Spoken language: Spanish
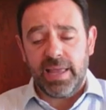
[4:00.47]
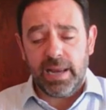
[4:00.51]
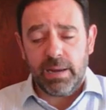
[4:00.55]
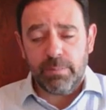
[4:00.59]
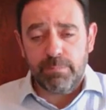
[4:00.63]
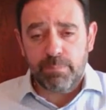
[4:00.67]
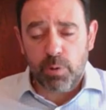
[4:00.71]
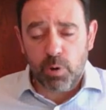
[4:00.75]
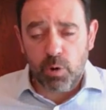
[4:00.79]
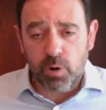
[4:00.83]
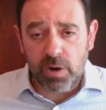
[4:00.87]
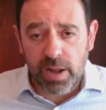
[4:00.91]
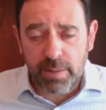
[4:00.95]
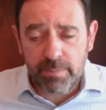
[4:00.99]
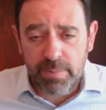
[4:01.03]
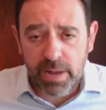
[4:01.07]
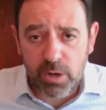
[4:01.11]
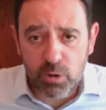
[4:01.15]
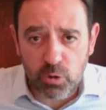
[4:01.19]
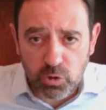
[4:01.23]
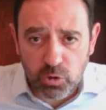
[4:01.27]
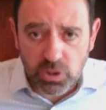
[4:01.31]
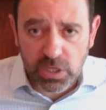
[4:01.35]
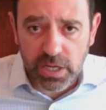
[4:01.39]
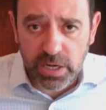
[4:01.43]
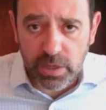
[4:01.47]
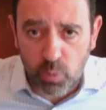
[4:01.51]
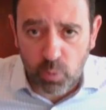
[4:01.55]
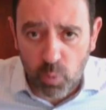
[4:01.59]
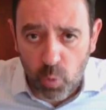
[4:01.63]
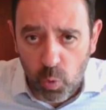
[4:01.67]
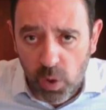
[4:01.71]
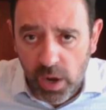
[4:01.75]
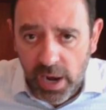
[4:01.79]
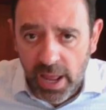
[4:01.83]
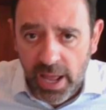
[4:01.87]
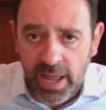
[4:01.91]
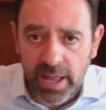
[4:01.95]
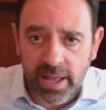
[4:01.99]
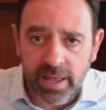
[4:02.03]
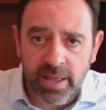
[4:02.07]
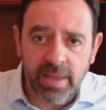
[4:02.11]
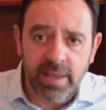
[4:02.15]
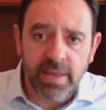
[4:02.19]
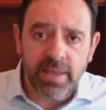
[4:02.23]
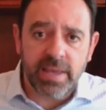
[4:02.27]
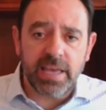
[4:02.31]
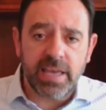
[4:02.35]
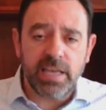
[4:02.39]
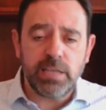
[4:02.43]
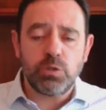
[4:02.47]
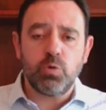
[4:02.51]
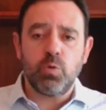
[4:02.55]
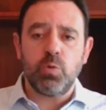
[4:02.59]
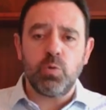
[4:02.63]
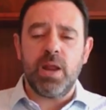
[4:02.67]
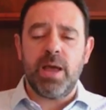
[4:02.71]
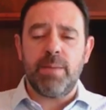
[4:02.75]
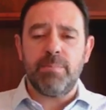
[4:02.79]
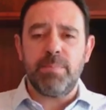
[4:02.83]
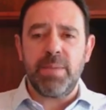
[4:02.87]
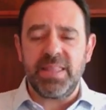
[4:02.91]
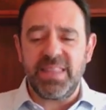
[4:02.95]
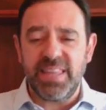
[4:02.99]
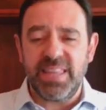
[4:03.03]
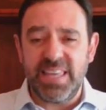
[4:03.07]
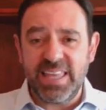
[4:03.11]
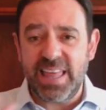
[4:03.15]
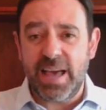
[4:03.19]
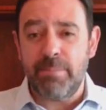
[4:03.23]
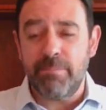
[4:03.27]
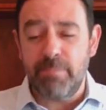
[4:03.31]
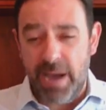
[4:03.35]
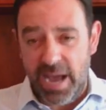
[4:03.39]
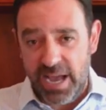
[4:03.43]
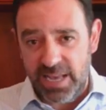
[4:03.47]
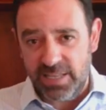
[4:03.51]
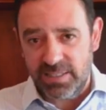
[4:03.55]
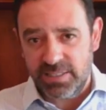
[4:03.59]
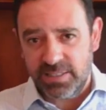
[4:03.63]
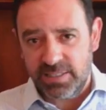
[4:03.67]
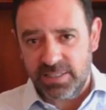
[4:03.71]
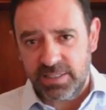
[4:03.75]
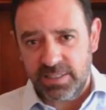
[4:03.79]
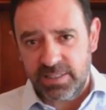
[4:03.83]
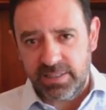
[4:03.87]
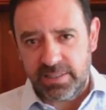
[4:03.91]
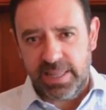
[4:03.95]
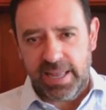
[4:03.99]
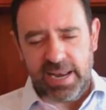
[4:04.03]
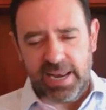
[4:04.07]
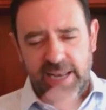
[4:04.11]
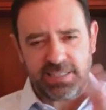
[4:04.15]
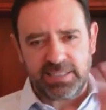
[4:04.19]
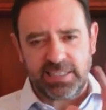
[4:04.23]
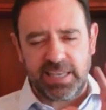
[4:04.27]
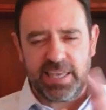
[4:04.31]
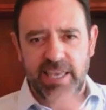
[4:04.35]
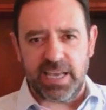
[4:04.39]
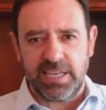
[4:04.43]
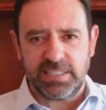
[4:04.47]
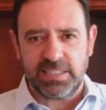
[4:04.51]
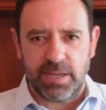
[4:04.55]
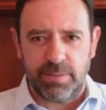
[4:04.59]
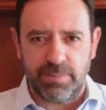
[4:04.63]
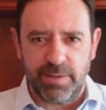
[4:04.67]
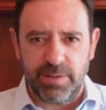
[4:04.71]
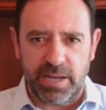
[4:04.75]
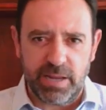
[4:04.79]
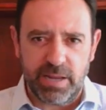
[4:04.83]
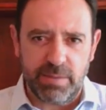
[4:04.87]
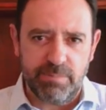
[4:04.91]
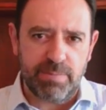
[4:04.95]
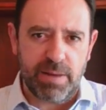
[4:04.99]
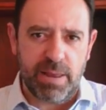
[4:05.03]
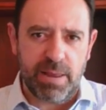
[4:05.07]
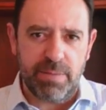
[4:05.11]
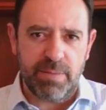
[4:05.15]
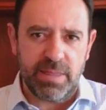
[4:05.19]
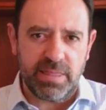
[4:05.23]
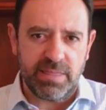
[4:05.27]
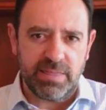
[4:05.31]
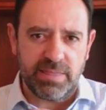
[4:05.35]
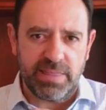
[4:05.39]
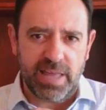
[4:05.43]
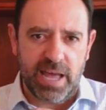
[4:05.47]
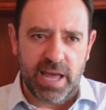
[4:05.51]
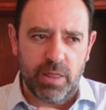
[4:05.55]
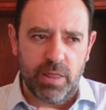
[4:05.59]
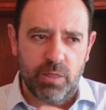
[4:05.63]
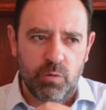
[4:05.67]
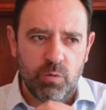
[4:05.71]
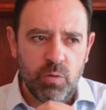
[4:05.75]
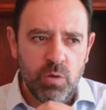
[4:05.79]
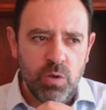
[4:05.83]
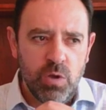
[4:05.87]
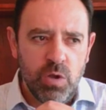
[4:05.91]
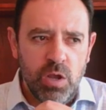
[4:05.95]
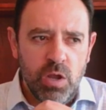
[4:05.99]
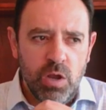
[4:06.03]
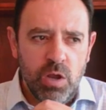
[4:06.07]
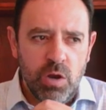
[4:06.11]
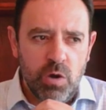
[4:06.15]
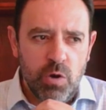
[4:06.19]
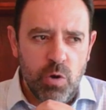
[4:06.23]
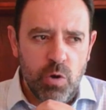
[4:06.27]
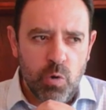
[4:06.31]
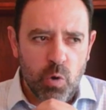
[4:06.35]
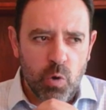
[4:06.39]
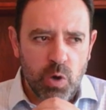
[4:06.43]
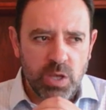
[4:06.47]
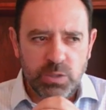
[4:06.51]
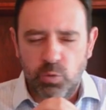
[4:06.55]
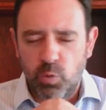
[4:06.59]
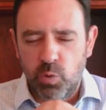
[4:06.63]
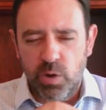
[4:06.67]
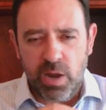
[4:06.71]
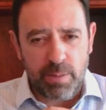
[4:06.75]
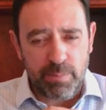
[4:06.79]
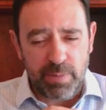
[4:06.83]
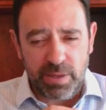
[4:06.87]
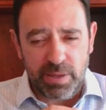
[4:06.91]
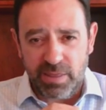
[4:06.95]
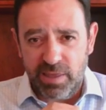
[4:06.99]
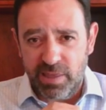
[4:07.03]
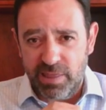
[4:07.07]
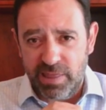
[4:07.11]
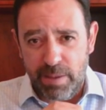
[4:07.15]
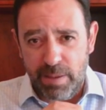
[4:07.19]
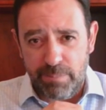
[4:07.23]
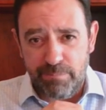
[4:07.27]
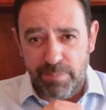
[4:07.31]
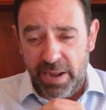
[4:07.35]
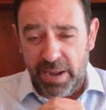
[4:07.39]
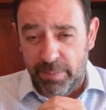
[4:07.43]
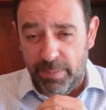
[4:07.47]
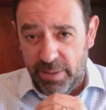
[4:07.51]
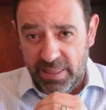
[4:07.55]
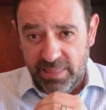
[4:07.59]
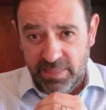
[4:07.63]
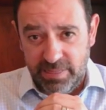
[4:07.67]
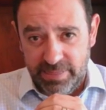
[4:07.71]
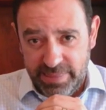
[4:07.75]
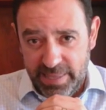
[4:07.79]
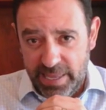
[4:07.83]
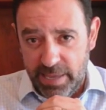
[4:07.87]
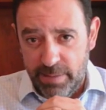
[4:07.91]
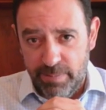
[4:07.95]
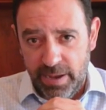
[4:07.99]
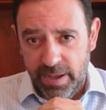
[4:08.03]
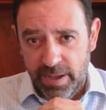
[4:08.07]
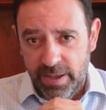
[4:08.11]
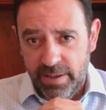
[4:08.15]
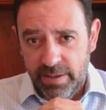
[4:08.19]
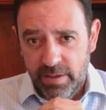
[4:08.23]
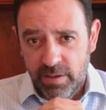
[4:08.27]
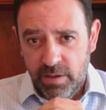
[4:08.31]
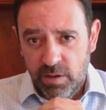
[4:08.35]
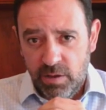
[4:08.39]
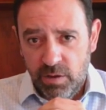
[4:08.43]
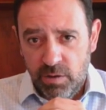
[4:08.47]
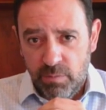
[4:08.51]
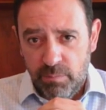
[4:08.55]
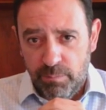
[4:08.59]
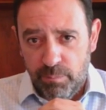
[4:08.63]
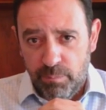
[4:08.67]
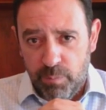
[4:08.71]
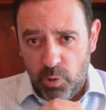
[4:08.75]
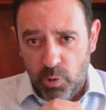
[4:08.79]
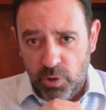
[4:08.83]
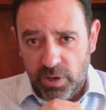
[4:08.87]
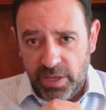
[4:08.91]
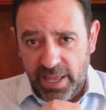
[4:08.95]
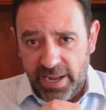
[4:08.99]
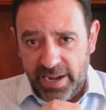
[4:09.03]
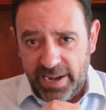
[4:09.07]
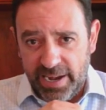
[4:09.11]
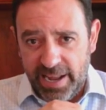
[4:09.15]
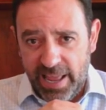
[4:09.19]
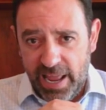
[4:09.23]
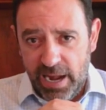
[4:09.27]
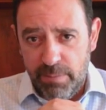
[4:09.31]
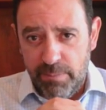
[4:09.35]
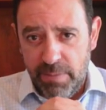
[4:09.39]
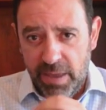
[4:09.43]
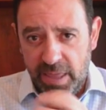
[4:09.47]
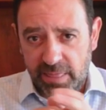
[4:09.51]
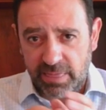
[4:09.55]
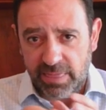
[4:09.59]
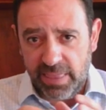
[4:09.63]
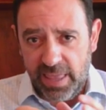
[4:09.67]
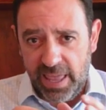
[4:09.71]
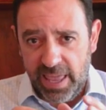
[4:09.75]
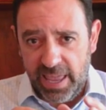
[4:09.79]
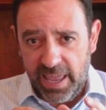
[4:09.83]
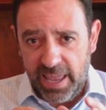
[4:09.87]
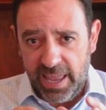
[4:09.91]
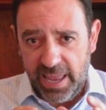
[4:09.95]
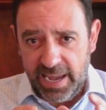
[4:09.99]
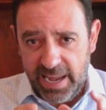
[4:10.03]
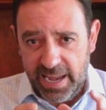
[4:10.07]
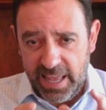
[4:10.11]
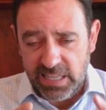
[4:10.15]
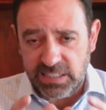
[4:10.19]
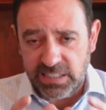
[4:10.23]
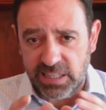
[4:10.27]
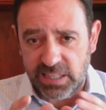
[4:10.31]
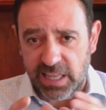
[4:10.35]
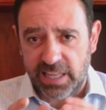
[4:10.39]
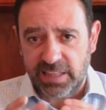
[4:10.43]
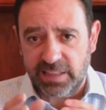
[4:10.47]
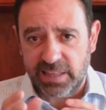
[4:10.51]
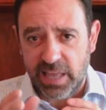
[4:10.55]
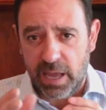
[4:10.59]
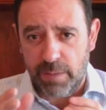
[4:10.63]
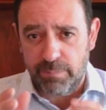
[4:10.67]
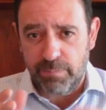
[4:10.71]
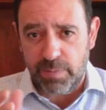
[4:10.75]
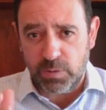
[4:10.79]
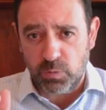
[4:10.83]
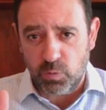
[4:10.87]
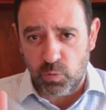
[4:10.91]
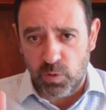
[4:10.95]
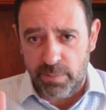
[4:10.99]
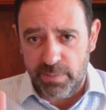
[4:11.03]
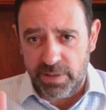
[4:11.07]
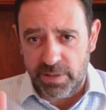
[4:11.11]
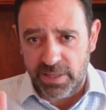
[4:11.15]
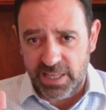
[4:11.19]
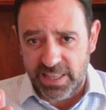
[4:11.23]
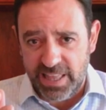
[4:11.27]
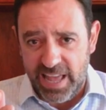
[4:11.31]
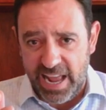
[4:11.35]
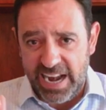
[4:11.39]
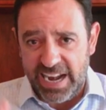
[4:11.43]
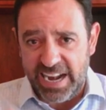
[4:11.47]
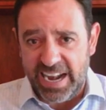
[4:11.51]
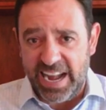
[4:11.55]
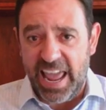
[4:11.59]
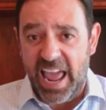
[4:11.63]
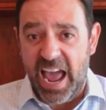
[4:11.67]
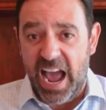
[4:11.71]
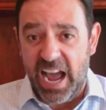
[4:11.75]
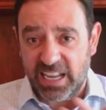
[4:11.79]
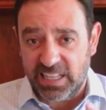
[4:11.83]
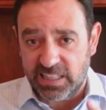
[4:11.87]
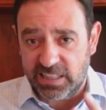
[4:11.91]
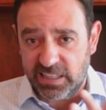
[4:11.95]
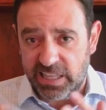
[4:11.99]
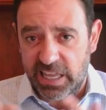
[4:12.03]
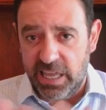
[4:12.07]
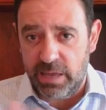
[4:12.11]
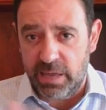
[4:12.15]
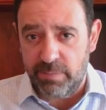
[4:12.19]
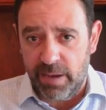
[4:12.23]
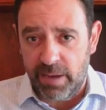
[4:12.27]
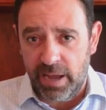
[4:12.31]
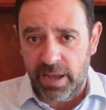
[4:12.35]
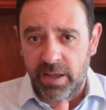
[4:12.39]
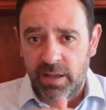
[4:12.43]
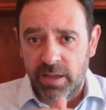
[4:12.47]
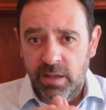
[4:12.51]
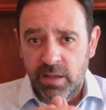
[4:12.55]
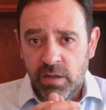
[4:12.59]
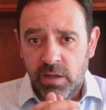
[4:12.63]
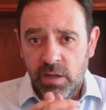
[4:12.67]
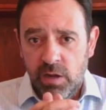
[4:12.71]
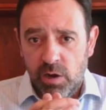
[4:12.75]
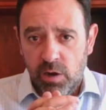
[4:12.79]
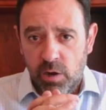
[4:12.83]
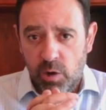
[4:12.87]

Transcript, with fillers: el programa no circula es una medida más de las que ya se habían implementado, no es una medida preventiva, porque realmente en esta etapa es una medida reactiva.